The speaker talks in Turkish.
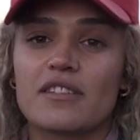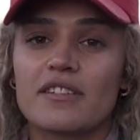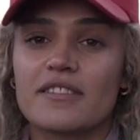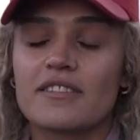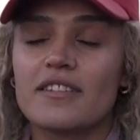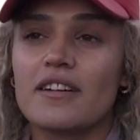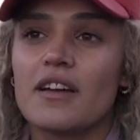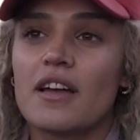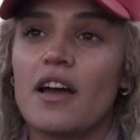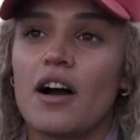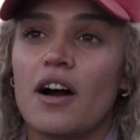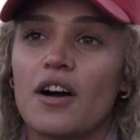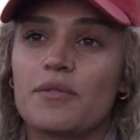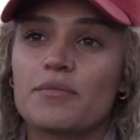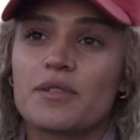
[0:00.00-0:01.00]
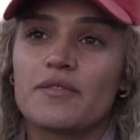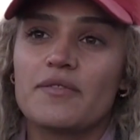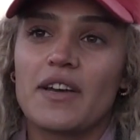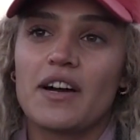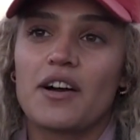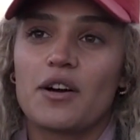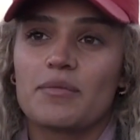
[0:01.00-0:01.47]
yıllarında
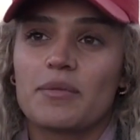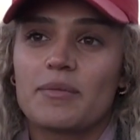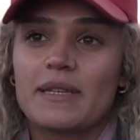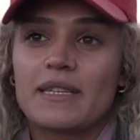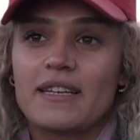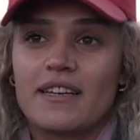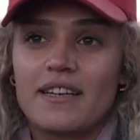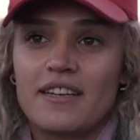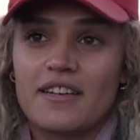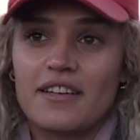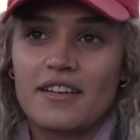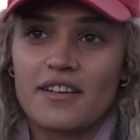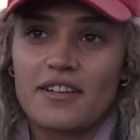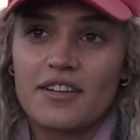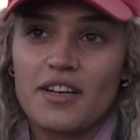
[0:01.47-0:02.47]
amcam ve abimin e,